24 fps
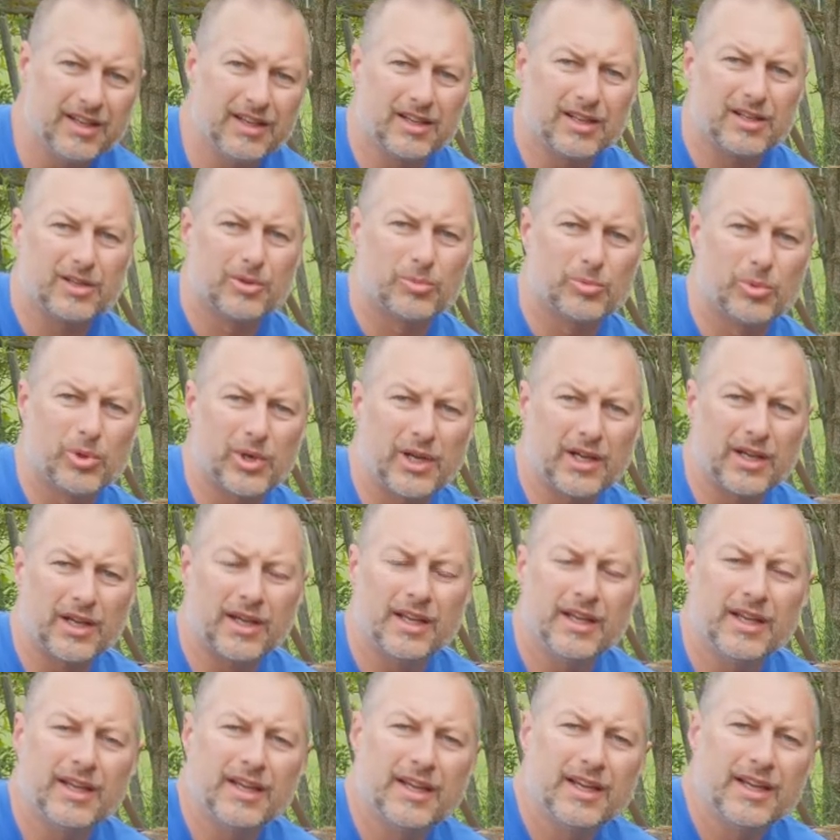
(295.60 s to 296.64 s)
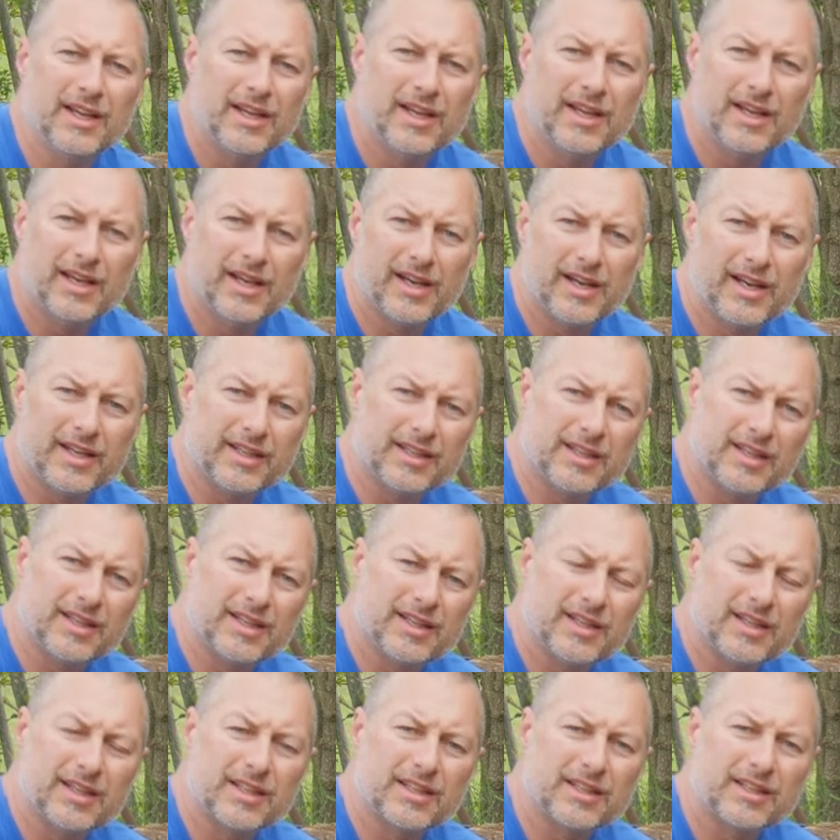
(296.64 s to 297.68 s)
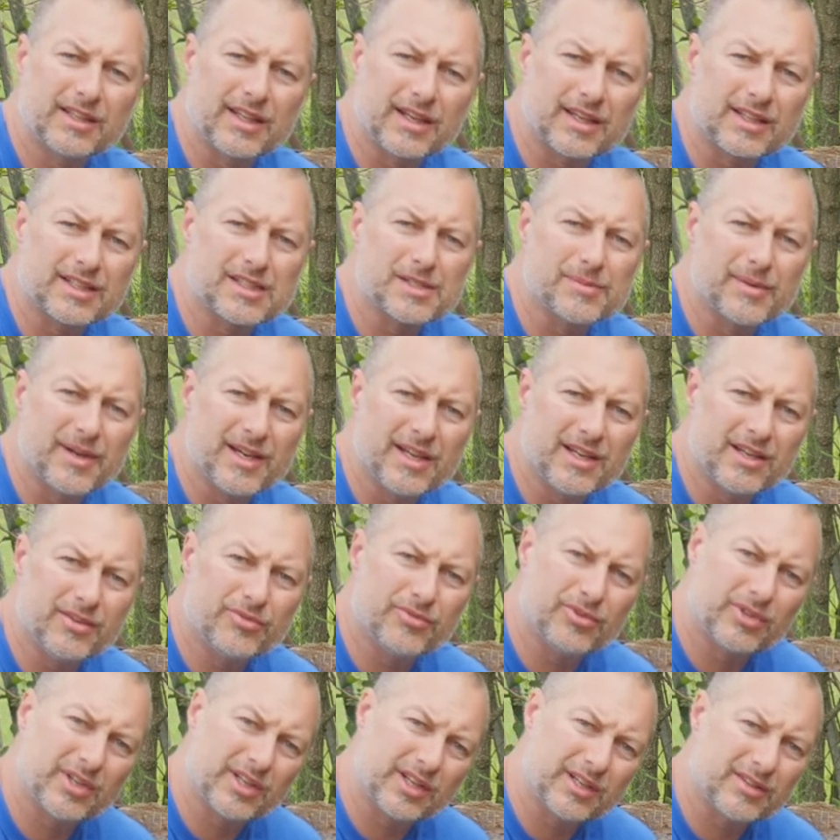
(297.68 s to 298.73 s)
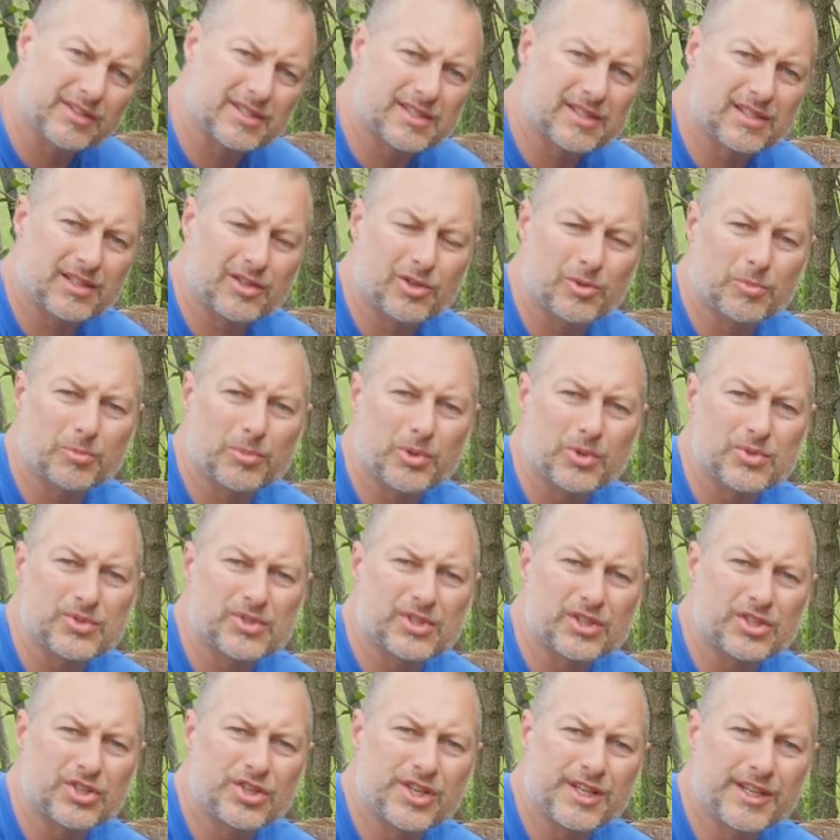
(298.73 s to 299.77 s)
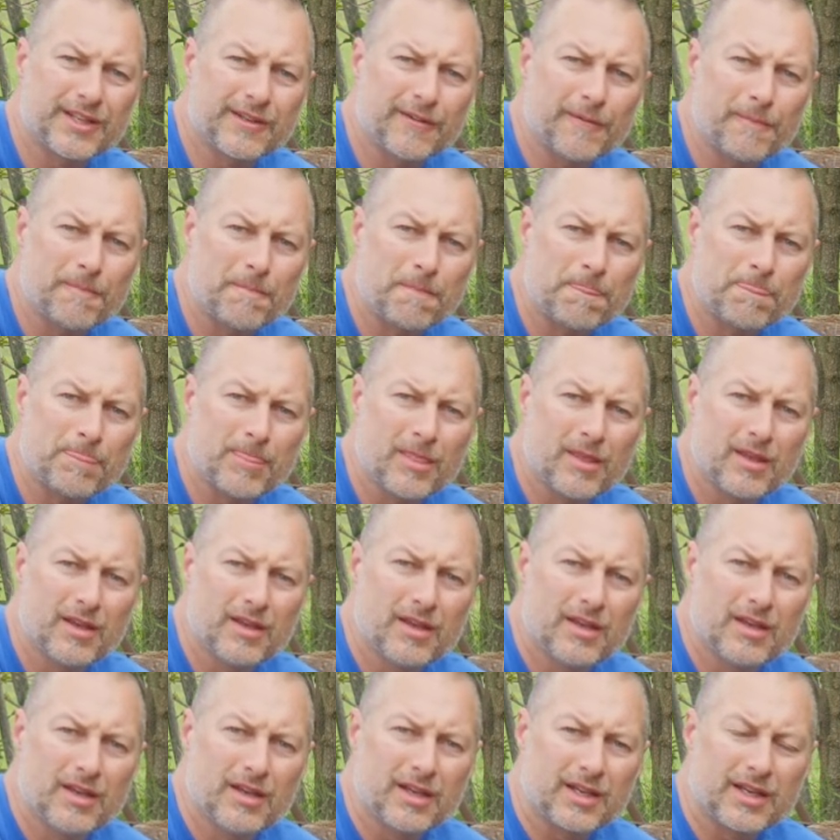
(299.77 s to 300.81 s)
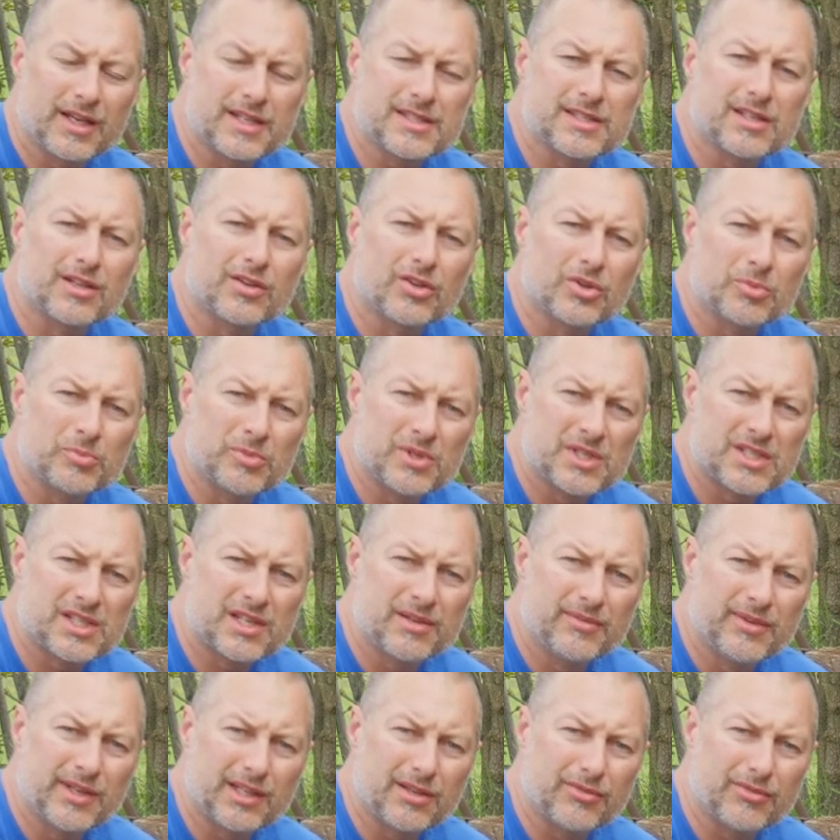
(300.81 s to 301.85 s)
Guten Morgen, heute Tag 2 von der ganzen Kompostergeschichte. Gestern hat mich das Gewitter